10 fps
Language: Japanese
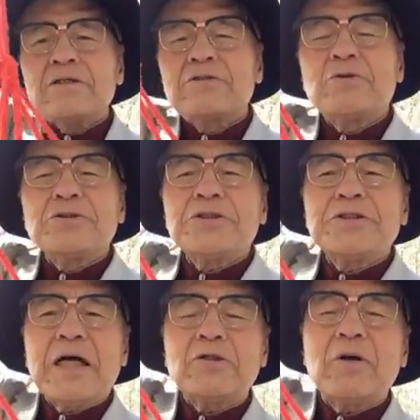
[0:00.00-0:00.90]
掃除
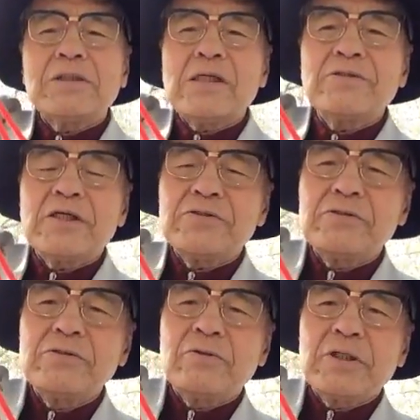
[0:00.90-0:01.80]
して後片付け
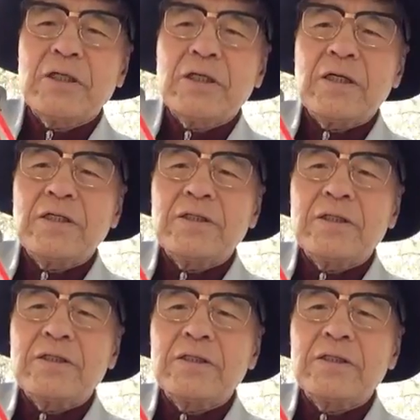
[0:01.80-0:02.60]
するような